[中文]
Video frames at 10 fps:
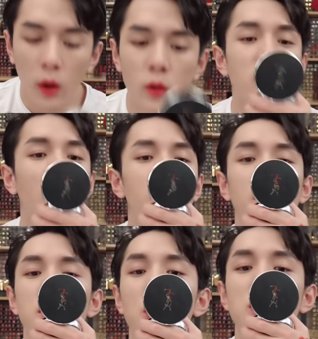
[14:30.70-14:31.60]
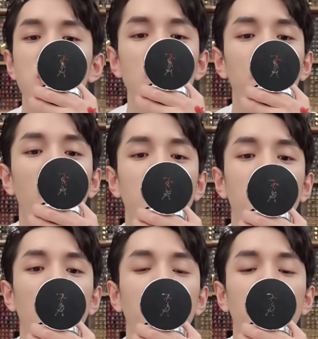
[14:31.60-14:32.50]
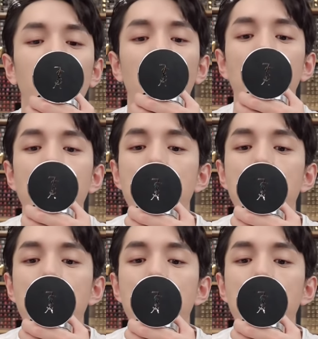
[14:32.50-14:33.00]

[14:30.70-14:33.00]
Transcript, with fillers: 我跟你说，这两支颜色我真的不好怎么打分的，